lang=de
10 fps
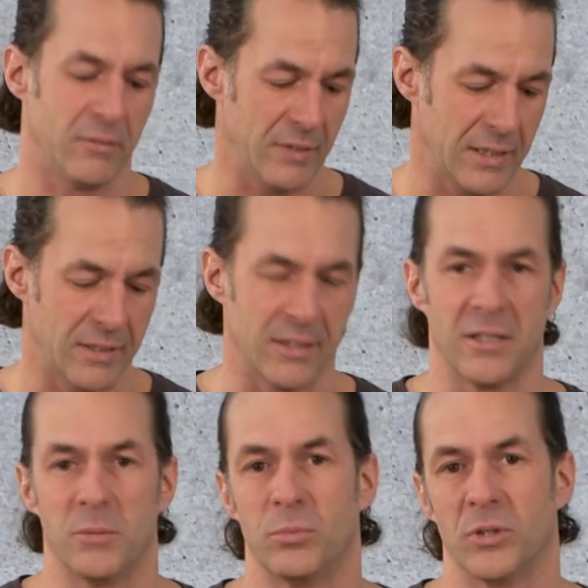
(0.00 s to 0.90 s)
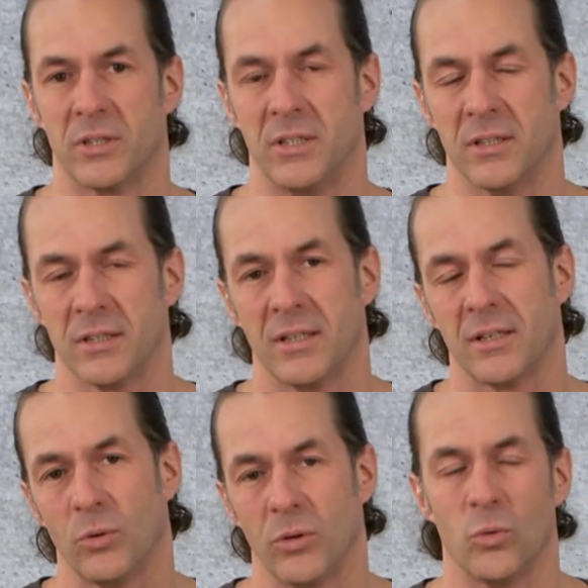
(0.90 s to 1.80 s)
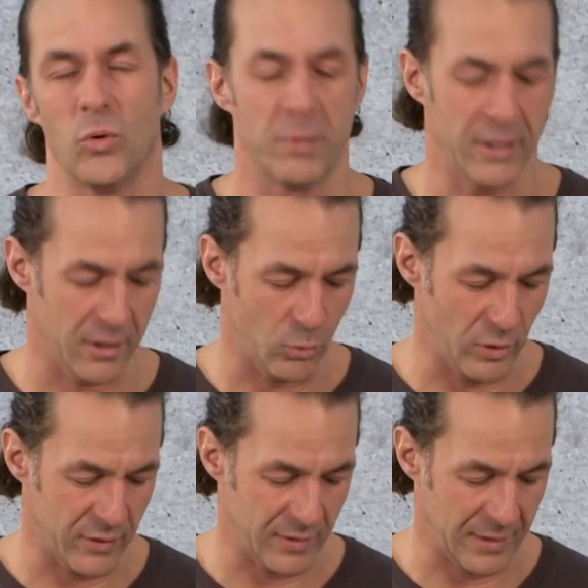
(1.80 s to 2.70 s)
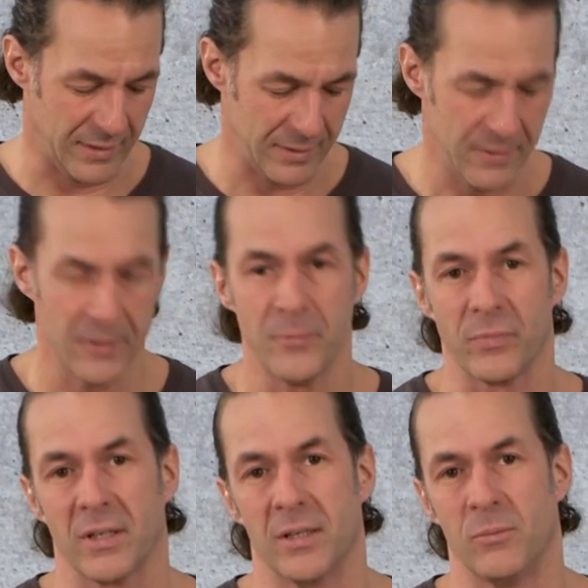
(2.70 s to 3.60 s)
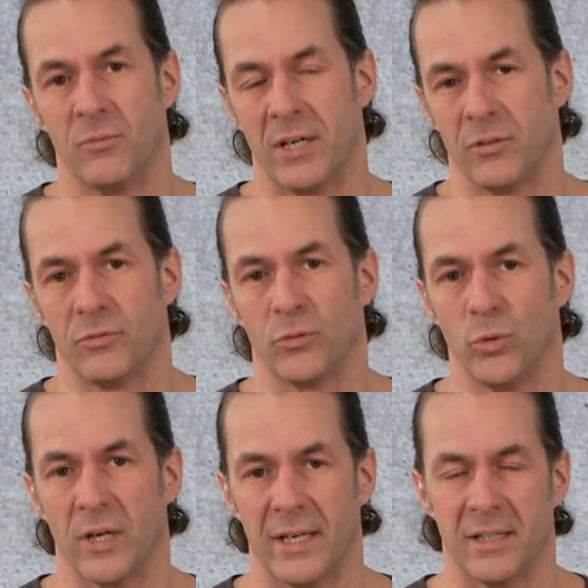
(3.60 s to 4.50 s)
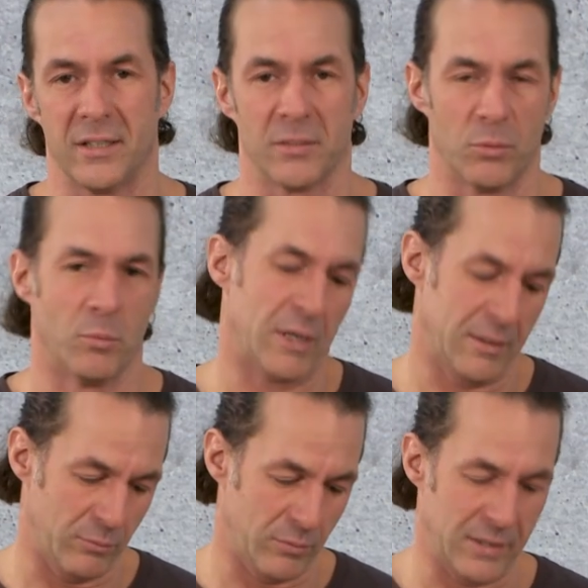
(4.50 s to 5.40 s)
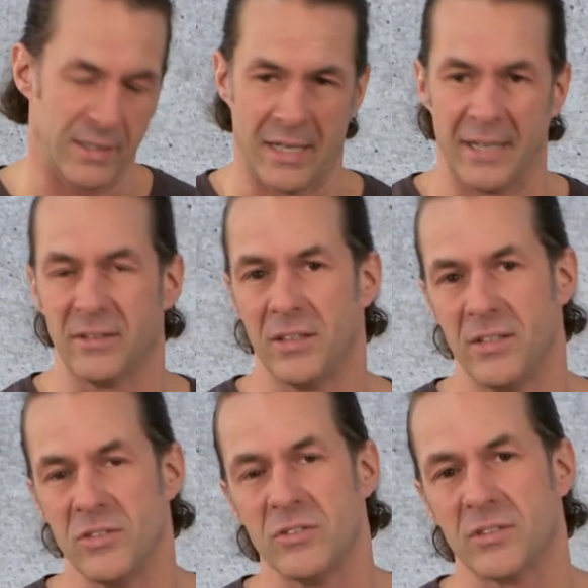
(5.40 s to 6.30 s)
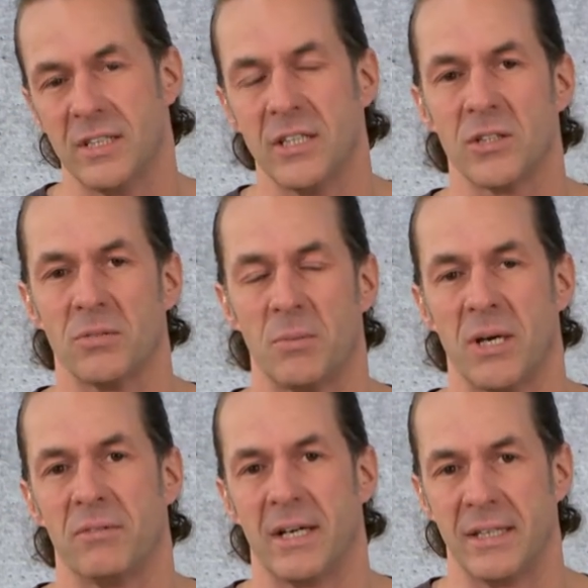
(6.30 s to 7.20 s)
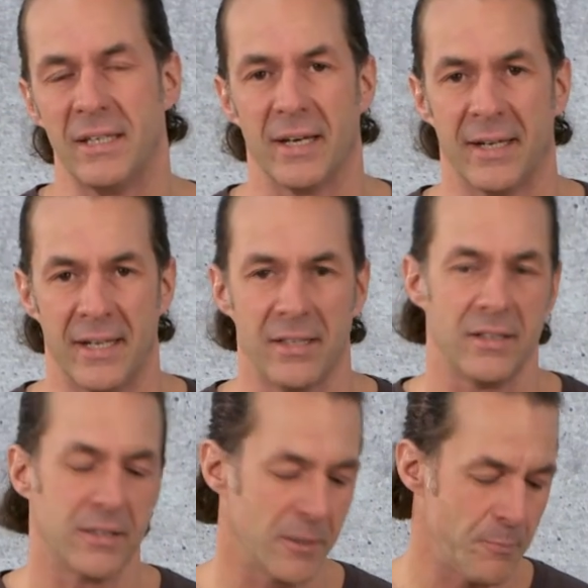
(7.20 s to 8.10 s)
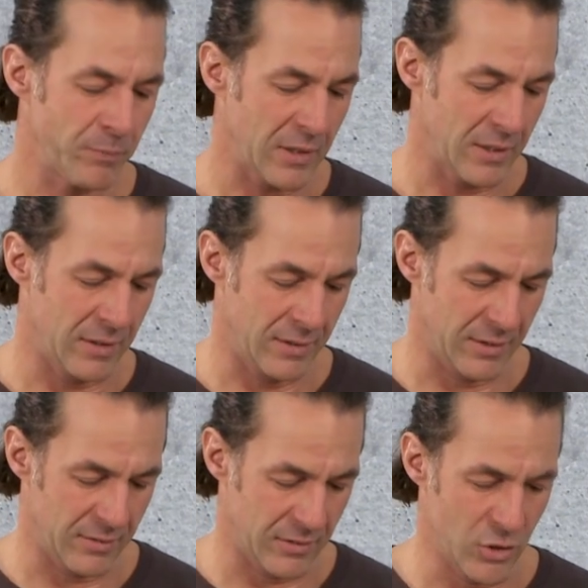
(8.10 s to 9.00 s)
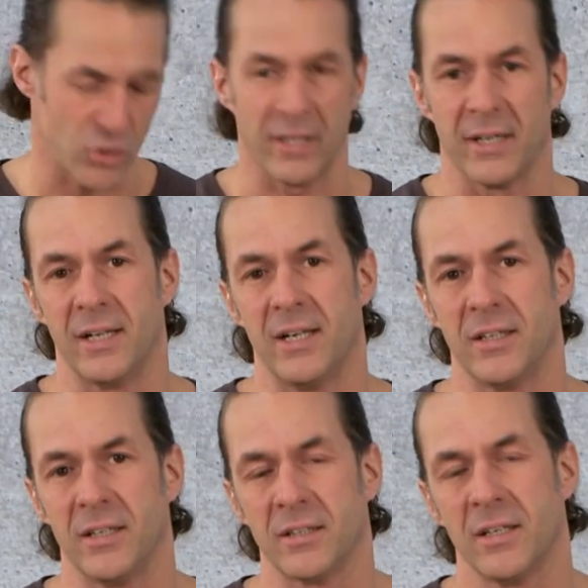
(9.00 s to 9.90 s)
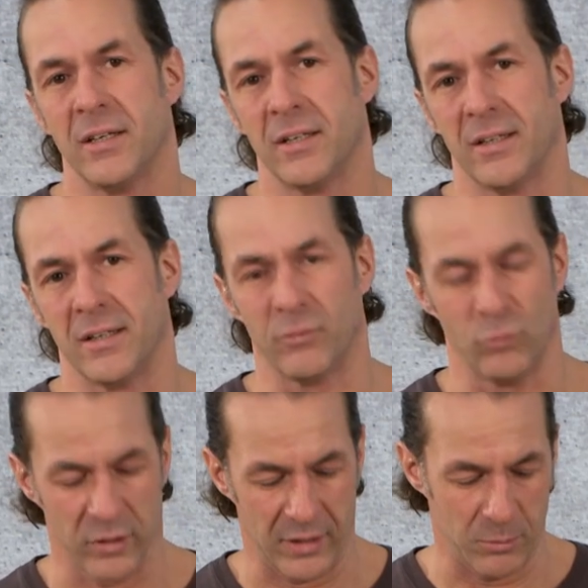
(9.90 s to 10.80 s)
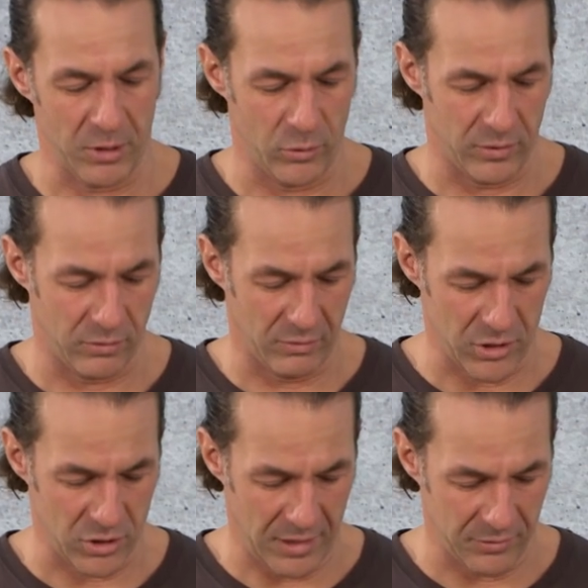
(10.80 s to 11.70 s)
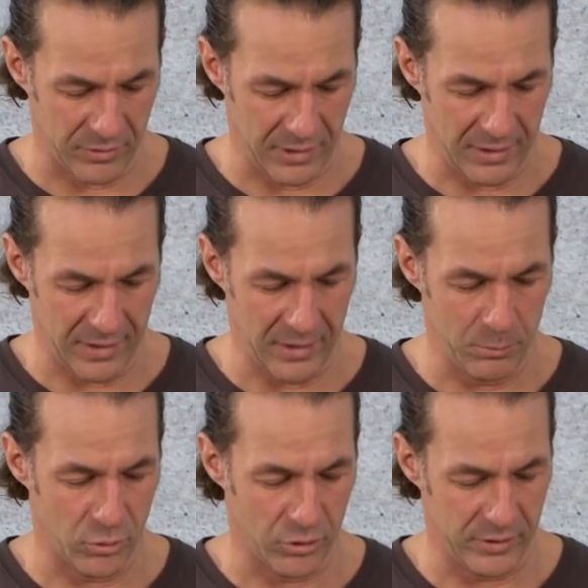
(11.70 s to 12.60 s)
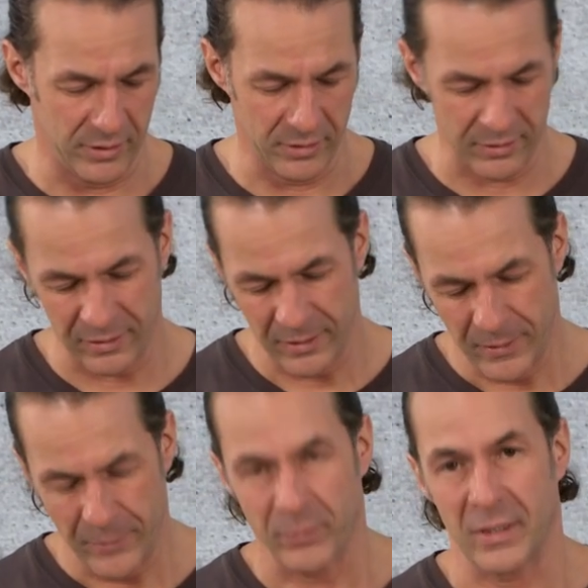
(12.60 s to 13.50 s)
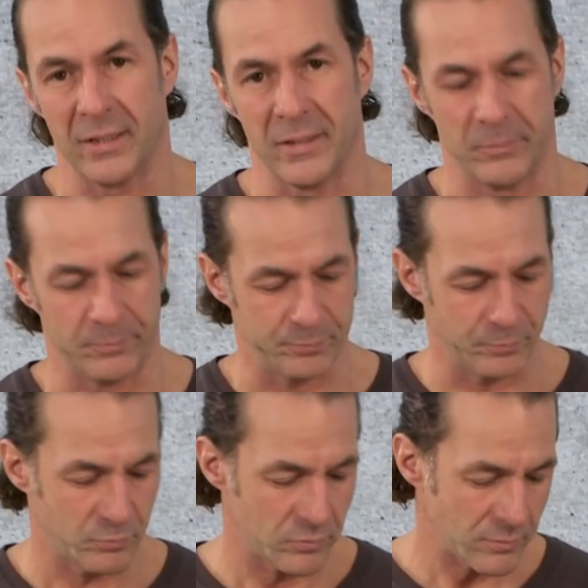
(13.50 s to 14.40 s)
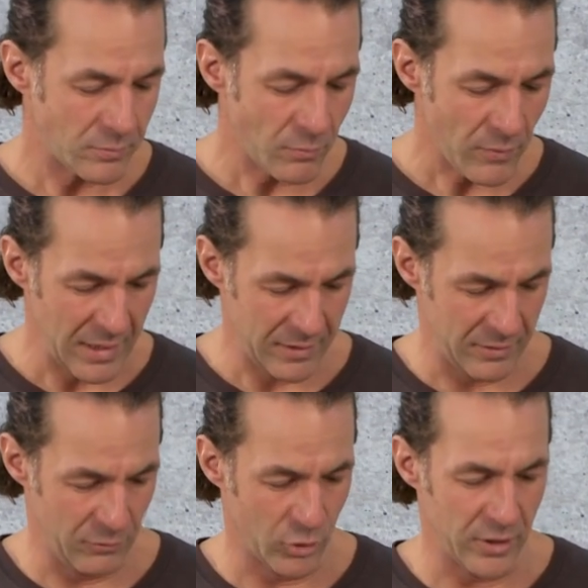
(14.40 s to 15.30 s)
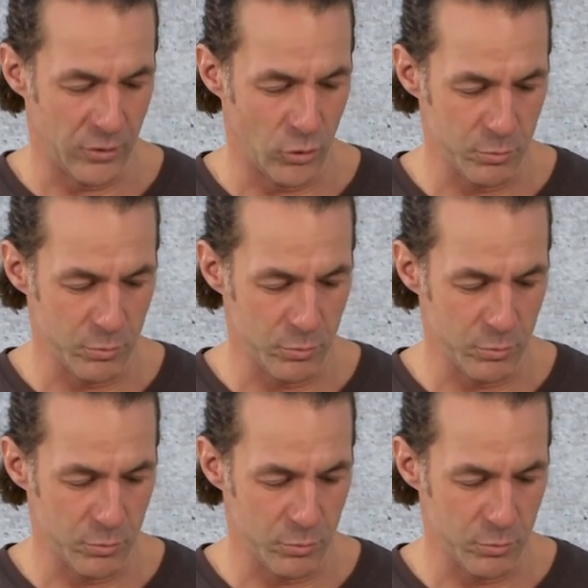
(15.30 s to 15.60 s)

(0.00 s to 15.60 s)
werden die importiert nach Europa, nach USA. Ähm, waren früher eigentlich man kannte diesen King zwar, aber er war nie erhältlich. Äh, jetzt ist er erhältlich, äh, wird eben aus Westafrika importiert. Ähm, wirklich